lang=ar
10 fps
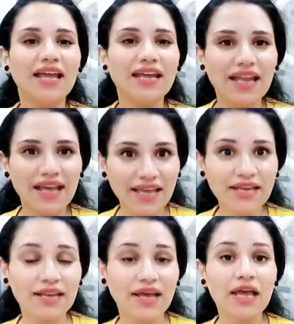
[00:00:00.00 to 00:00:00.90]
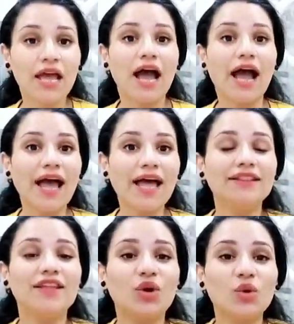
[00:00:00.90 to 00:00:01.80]
الى ان
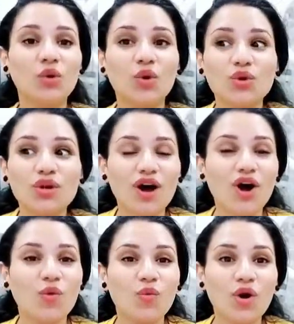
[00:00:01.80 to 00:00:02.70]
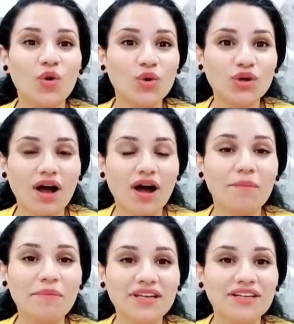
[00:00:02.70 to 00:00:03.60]
عندك جرأة
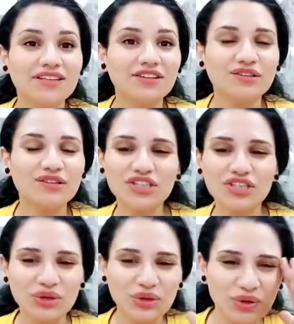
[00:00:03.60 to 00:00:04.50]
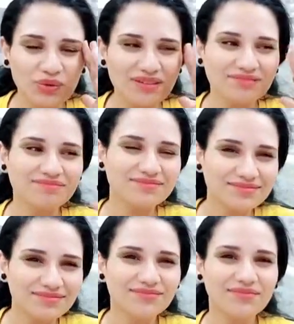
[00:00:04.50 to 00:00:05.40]
وجرعة من التطنيش اللي هو
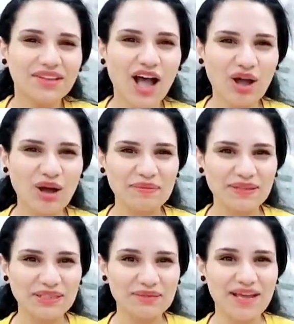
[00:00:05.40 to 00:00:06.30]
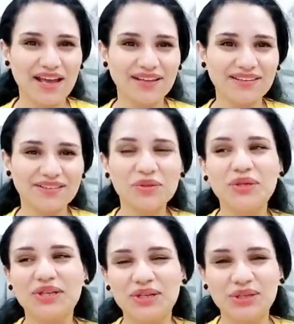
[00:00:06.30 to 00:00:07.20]
اكبر دماغي
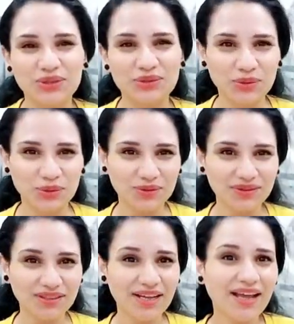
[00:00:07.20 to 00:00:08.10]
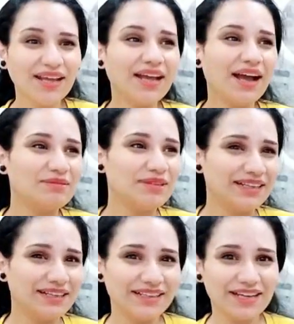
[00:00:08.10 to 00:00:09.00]
قول اللي يقوله يعمل
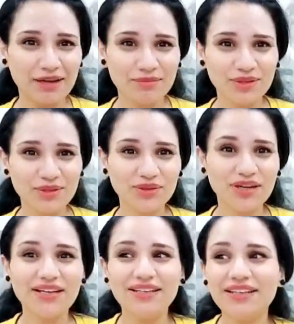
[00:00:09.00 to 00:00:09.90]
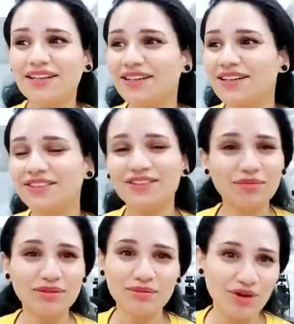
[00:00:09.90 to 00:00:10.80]
اللي يعمله
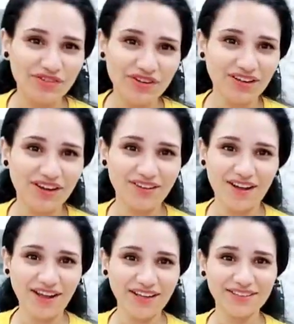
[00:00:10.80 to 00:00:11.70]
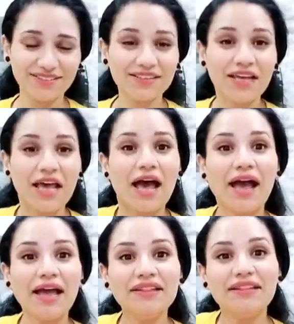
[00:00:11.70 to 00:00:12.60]
يضرب دماغه في اطخانها حيط
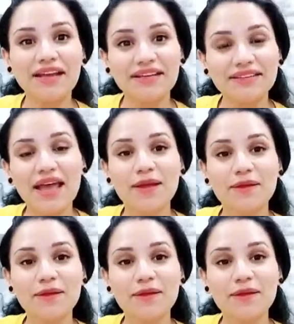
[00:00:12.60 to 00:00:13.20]
عندك ده